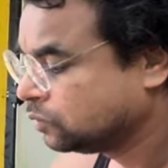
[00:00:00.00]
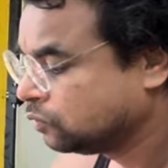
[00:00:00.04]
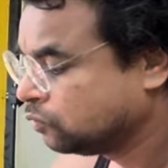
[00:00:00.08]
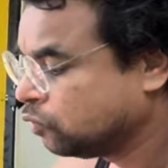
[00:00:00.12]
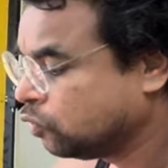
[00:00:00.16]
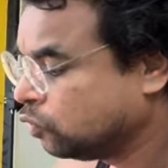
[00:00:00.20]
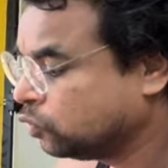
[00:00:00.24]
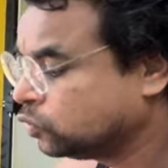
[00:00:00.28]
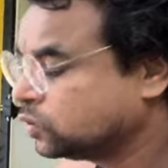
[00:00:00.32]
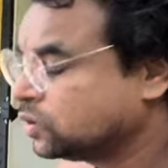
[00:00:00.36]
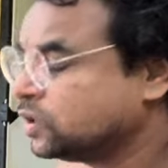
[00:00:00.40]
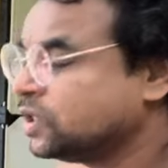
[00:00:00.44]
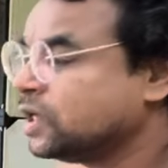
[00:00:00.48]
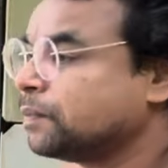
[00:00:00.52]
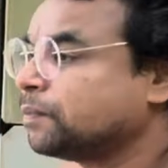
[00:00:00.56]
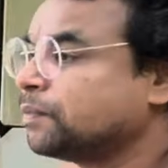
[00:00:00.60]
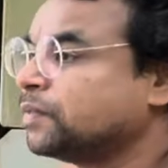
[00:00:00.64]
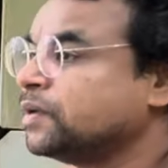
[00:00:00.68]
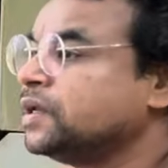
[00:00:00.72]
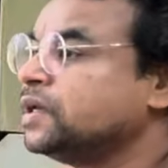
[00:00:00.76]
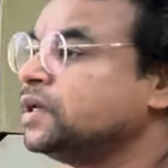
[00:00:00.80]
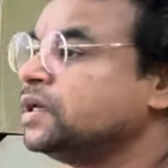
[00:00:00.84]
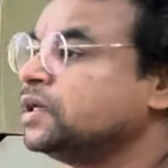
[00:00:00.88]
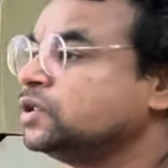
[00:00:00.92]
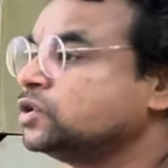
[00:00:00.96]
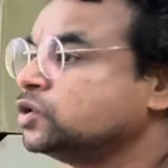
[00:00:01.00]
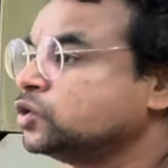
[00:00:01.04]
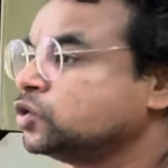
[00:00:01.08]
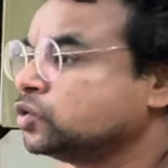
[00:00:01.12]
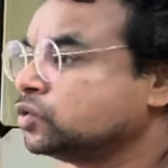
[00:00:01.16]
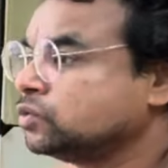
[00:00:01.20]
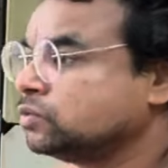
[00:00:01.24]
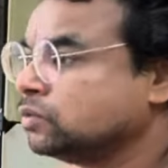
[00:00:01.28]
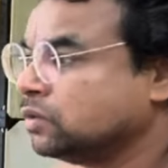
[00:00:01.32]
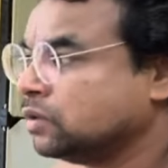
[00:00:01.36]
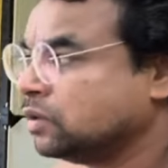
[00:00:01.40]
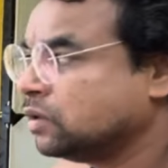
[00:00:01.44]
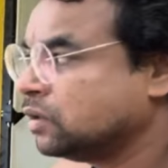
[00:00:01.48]
वो उसकी अपनी
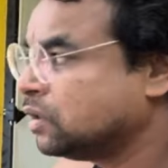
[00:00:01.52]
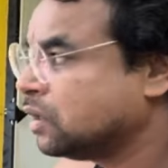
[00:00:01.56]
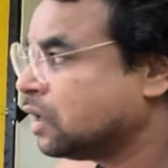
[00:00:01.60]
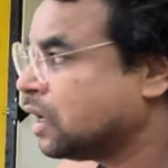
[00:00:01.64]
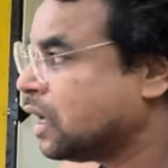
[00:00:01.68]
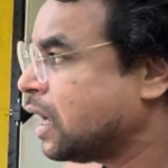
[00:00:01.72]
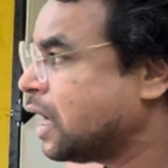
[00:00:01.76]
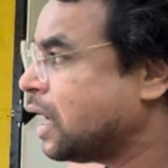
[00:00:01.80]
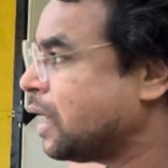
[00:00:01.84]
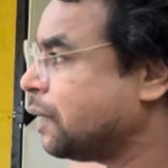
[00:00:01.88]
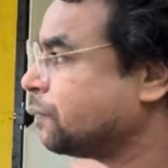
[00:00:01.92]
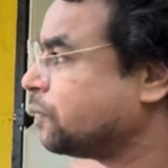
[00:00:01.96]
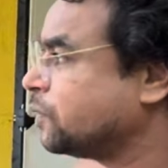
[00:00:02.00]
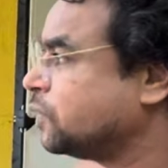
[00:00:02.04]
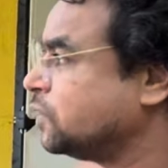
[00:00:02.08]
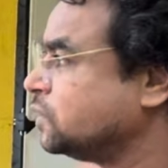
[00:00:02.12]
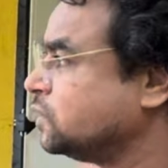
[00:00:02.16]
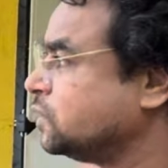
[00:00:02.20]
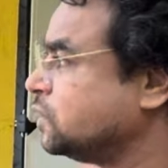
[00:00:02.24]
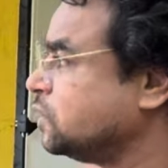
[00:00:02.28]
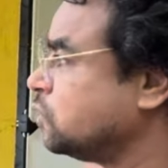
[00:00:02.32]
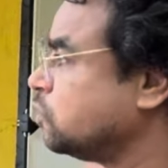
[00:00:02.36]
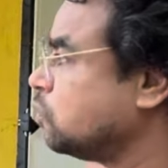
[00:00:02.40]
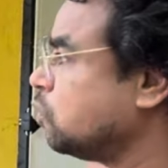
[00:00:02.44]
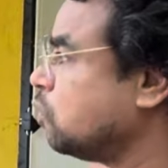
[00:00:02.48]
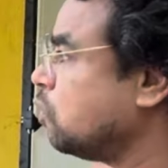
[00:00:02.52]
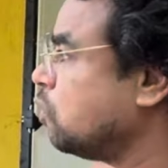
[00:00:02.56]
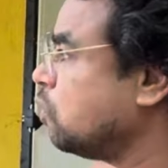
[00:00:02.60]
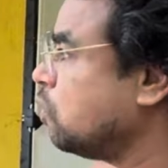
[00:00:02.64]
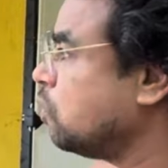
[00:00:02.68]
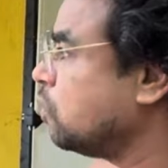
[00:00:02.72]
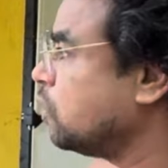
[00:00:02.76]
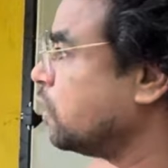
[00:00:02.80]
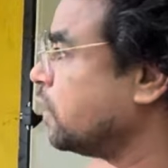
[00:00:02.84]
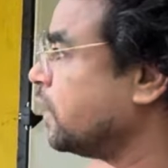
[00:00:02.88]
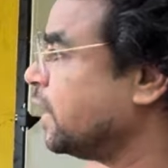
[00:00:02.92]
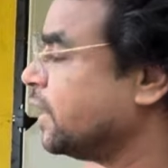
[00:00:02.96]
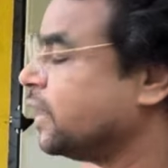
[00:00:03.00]
आप किसी को
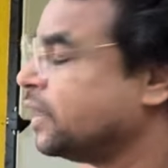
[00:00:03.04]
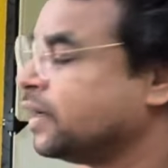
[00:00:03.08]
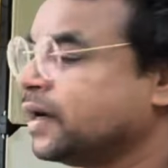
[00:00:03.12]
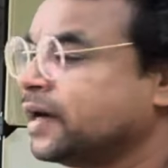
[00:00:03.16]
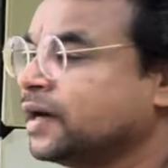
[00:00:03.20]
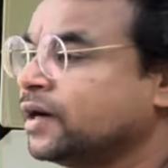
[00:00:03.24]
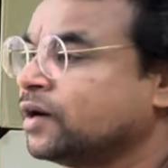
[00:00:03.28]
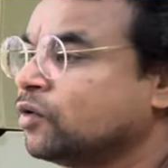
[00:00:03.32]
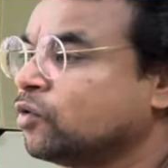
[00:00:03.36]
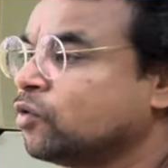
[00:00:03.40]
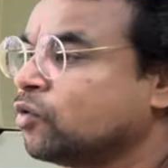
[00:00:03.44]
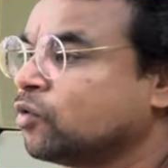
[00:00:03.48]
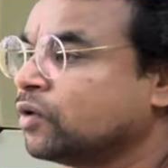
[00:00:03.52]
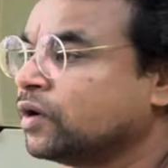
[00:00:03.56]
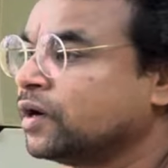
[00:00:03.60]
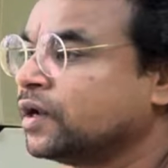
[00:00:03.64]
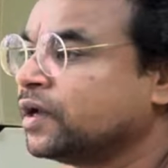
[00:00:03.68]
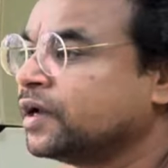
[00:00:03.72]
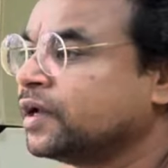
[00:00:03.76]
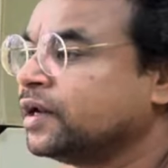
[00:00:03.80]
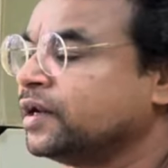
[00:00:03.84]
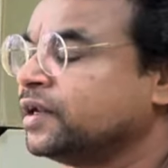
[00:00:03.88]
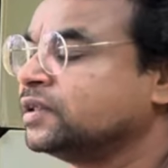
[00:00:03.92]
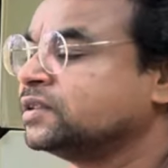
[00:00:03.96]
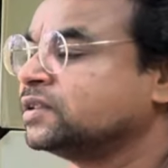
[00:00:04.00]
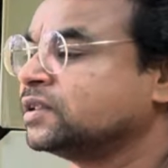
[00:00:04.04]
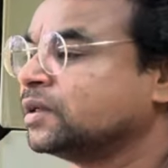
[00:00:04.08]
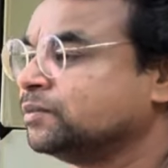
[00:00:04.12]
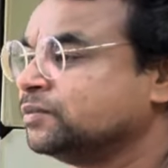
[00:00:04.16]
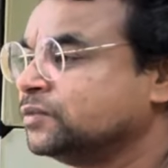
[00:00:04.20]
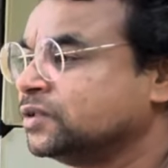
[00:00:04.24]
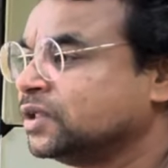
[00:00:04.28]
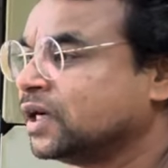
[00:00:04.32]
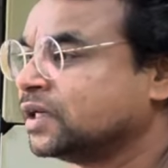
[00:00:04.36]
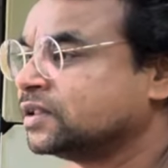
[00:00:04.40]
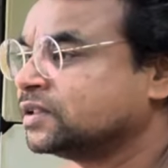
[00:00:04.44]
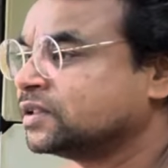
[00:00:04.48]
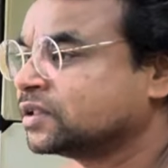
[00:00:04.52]
रेड लाइट रोकने के लिए
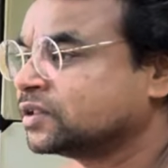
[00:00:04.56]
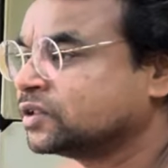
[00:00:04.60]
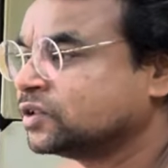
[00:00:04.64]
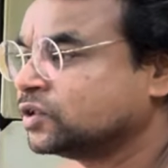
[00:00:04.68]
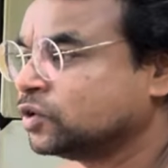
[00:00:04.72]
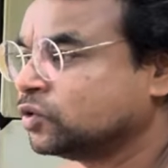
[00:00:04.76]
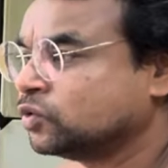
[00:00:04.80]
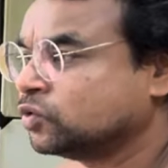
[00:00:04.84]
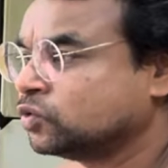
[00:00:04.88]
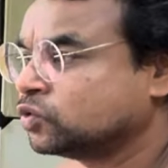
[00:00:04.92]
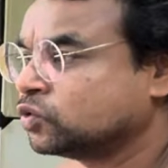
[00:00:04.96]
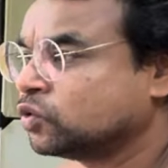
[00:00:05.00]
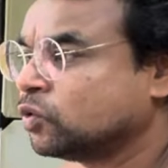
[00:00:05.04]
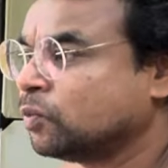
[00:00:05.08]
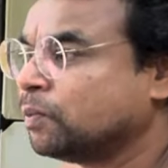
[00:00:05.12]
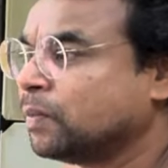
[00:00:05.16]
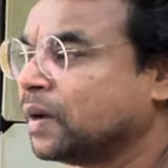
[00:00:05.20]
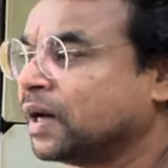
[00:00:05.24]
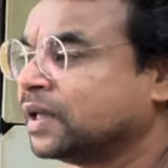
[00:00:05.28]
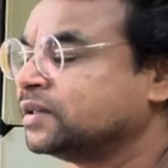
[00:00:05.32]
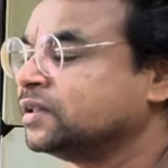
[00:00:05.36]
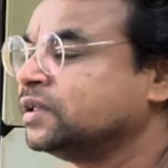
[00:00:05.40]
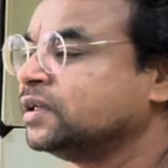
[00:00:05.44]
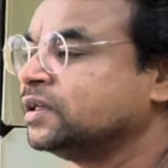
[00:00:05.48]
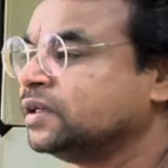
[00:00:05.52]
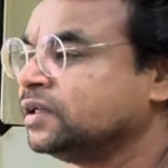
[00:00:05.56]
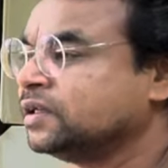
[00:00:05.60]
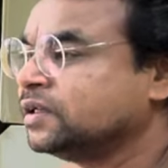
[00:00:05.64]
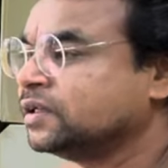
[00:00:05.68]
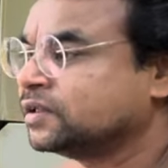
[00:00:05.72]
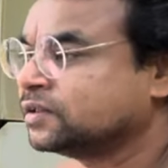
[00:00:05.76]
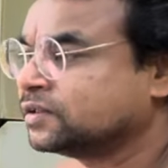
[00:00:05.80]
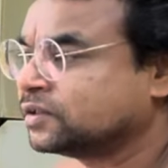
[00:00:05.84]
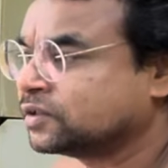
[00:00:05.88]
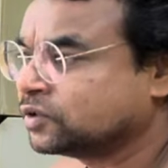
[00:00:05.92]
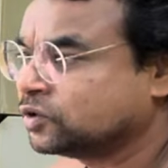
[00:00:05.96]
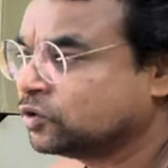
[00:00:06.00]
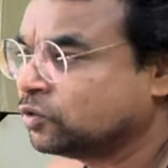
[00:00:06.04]
समझा सकते हो उसको बाध्य नहीं
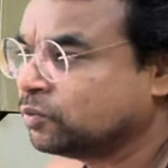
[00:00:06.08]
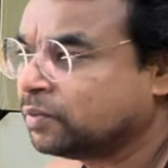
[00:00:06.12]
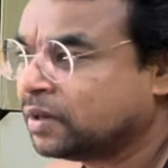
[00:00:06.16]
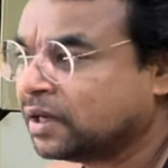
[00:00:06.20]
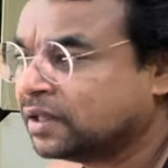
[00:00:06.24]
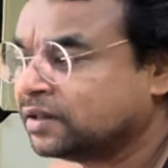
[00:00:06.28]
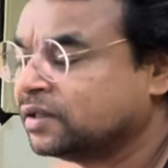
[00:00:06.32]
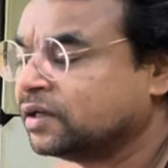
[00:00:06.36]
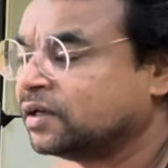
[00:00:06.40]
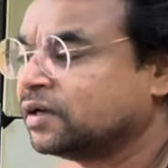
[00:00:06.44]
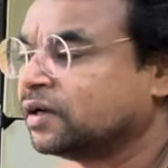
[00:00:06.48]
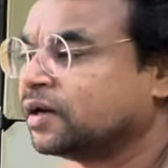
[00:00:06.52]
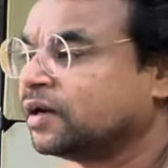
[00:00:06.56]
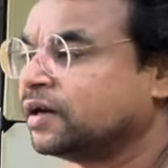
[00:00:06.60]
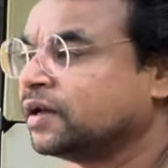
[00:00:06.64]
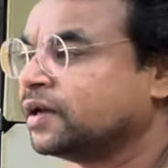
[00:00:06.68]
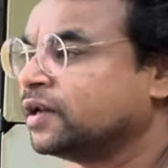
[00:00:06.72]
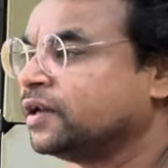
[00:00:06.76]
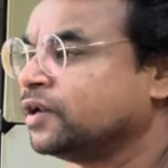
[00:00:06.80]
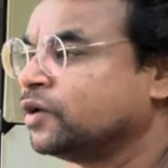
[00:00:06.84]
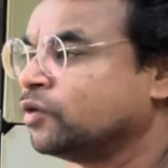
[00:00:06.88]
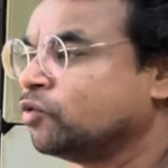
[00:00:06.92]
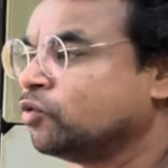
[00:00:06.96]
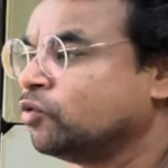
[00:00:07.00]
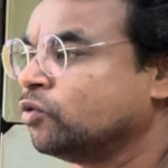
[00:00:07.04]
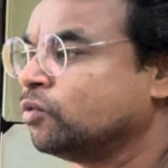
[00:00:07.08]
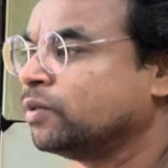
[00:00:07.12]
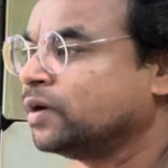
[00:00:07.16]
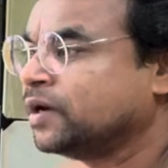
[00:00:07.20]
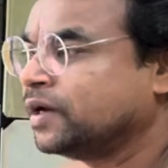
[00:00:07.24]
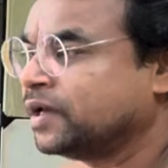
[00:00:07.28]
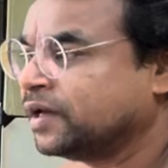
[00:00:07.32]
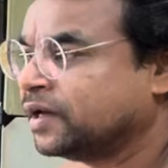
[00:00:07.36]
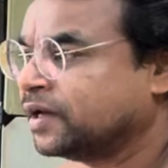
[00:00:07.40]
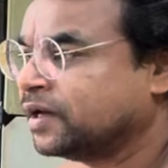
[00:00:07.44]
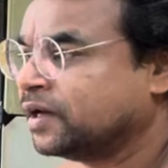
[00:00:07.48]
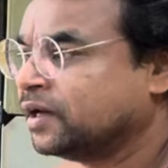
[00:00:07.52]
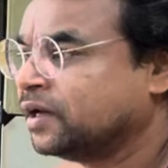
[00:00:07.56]
कर सकते हो बाध्य करने के लिए रूल
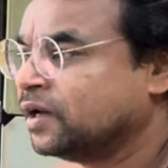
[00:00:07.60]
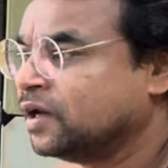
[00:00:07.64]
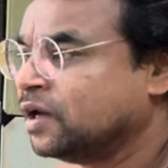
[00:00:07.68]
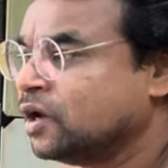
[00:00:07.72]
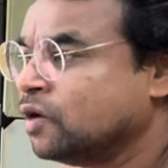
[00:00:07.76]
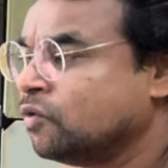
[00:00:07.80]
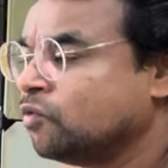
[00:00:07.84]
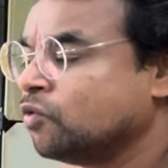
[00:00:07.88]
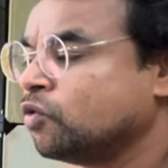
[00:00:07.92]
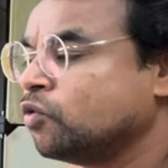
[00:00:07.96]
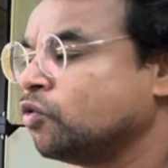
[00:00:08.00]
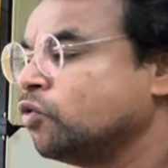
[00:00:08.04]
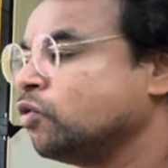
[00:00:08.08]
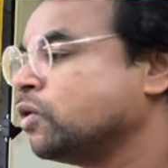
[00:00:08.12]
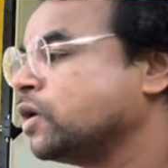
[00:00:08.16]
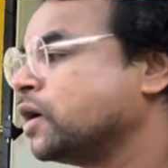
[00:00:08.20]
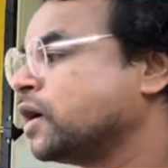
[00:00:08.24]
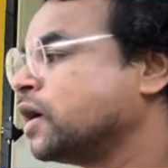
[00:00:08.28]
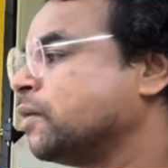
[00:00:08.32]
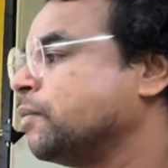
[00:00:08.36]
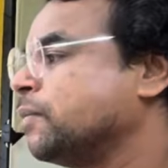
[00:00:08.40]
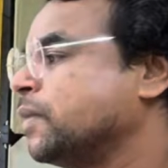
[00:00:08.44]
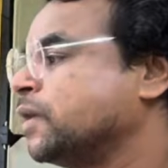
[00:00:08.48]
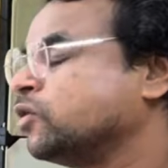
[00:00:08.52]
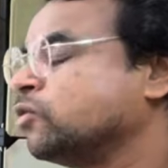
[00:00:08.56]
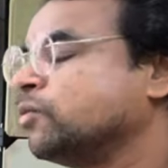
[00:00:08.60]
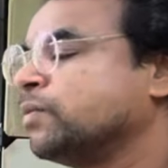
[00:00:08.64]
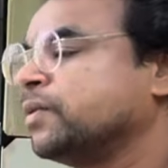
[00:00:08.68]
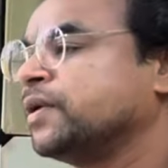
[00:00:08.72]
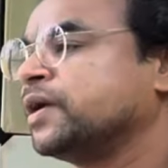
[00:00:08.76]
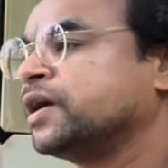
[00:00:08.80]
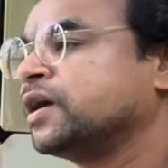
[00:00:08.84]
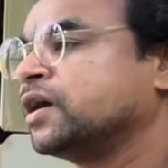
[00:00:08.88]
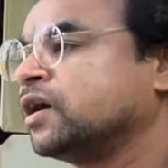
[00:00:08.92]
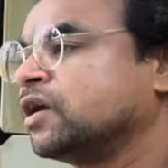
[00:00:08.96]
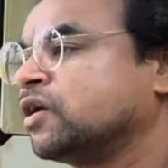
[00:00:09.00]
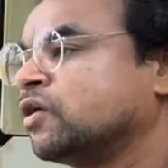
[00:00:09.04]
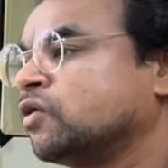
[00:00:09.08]
बने हैं वो रूल कहेगा मैं तो
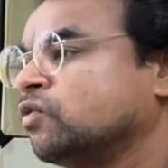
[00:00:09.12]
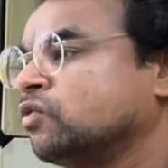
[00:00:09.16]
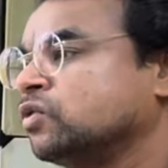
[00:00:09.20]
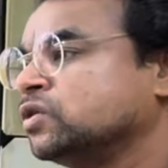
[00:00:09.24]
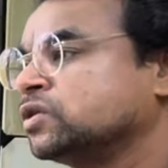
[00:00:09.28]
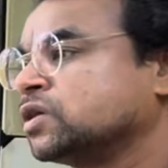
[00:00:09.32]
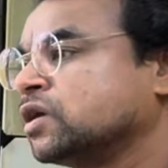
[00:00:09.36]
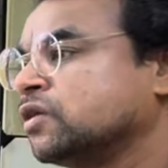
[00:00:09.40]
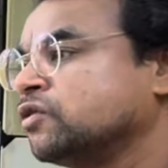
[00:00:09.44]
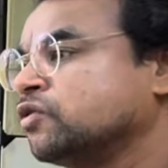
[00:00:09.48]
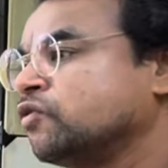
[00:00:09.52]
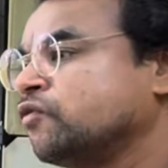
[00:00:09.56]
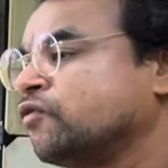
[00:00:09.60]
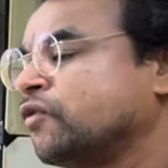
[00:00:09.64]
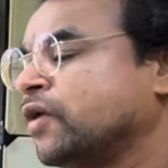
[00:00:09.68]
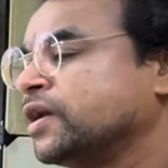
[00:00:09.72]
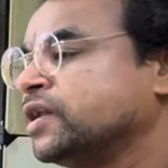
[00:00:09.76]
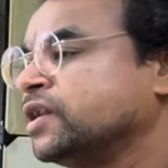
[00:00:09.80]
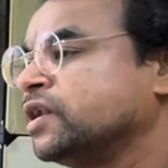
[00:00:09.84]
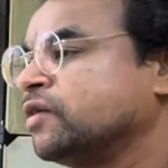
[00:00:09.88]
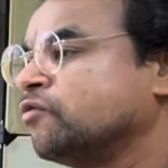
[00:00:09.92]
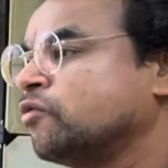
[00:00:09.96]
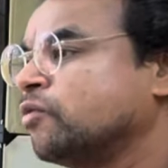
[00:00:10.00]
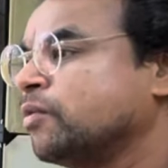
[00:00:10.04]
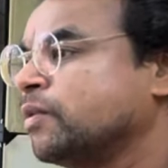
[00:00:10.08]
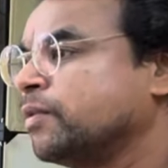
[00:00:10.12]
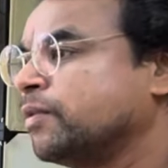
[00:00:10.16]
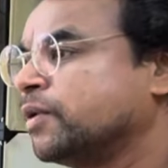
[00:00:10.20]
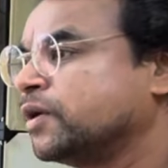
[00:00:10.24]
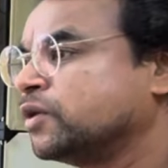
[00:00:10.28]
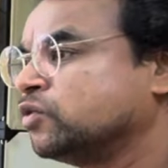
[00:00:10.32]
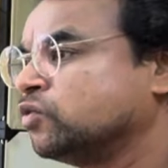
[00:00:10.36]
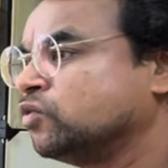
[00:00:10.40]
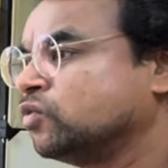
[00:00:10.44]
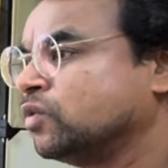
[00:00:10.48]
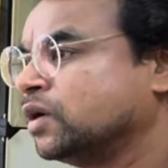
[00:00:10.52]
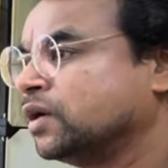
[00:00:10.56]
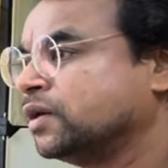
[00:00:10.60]
ब्रेक कर रहा हूँ इसका जो फाइन है वो मैं भर
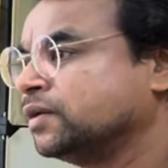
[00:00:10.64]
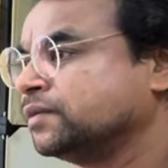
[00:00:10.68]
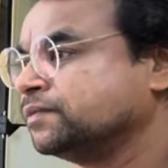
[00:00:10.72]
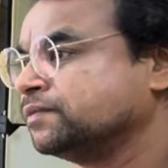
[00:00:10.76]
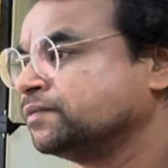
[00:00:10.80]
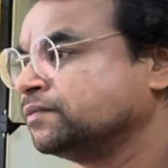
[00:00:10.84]
दूंगा